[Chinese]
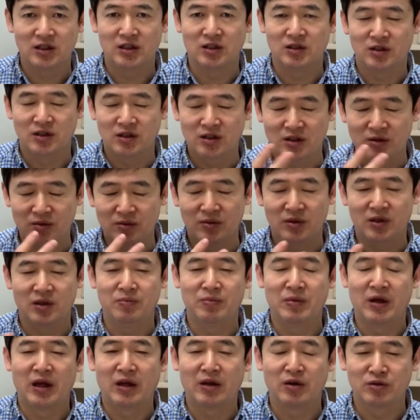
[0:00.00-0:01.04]
以以以
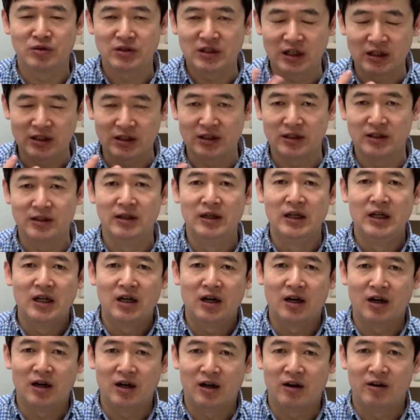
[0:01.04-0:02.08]
免有这样的
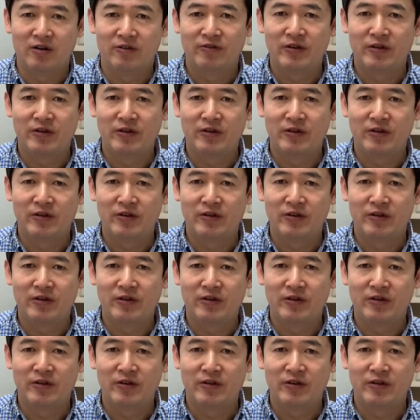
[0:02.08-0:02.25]
啊